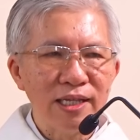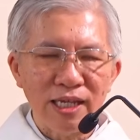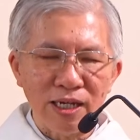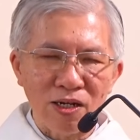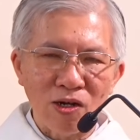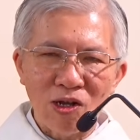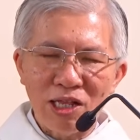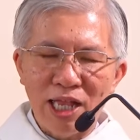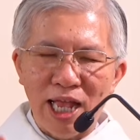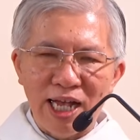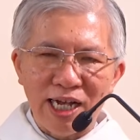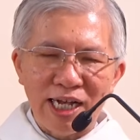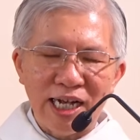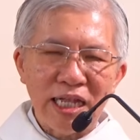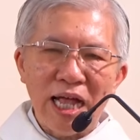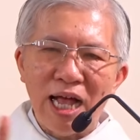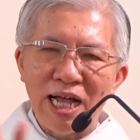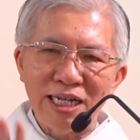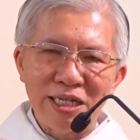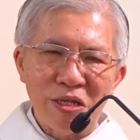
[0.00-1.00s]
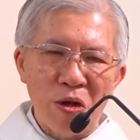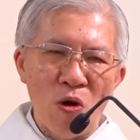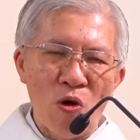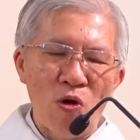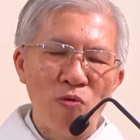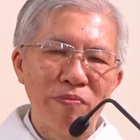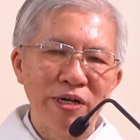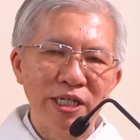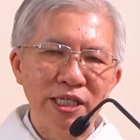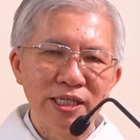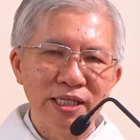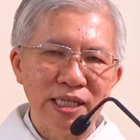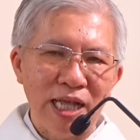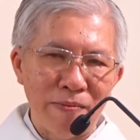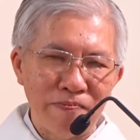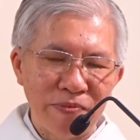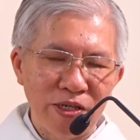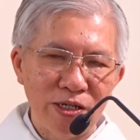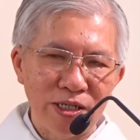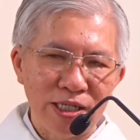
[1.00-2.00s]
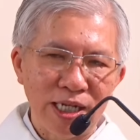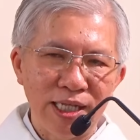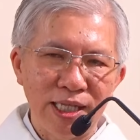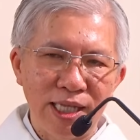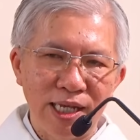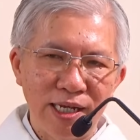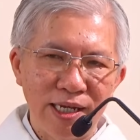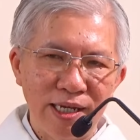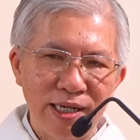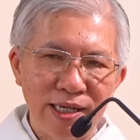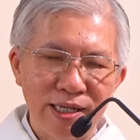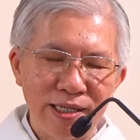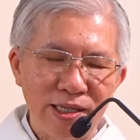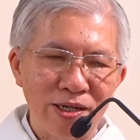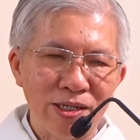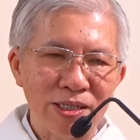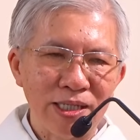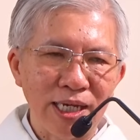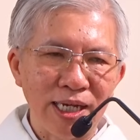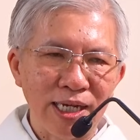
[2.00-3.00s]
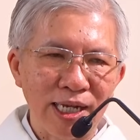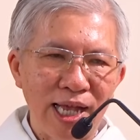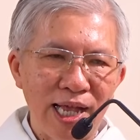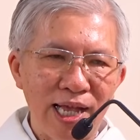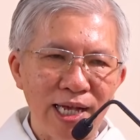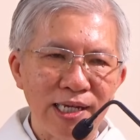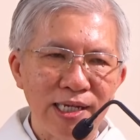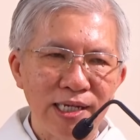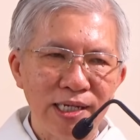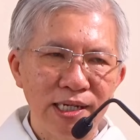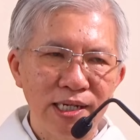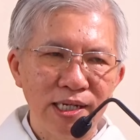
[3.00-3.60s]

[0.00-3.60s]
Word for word: thì có lẽ cái thái độ mình tham dự thánh lễ nó sẽ khác